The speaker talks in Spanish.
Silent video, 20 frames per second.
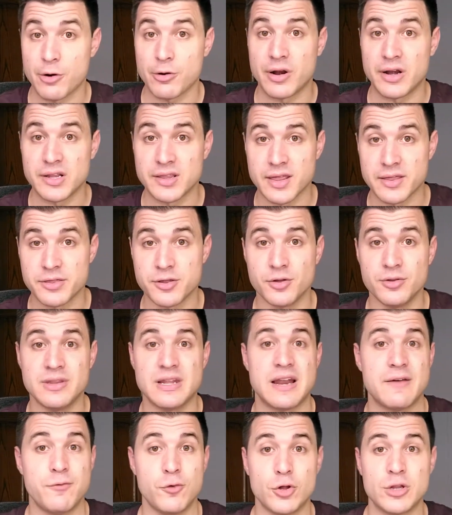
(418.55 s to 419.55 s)
organización
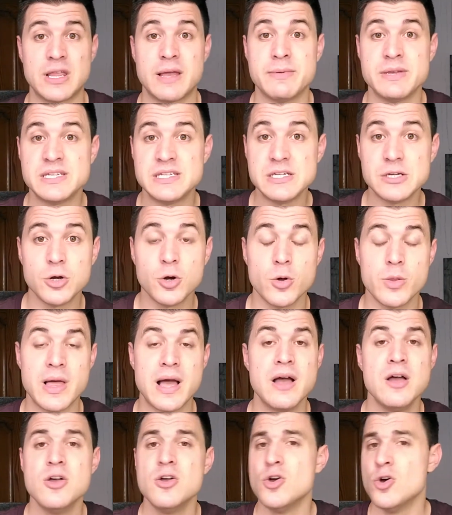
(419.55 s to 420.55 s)
de la flota
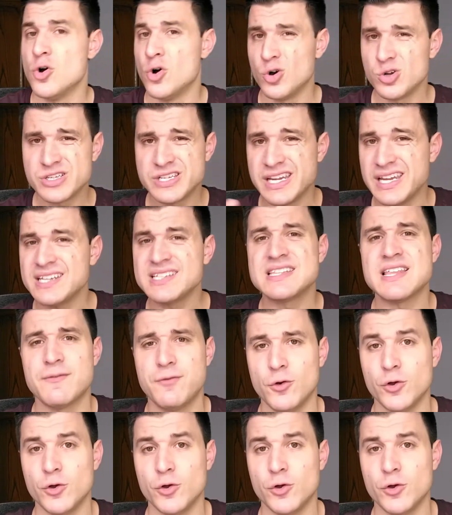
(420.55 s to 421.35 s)
visigoda o si esta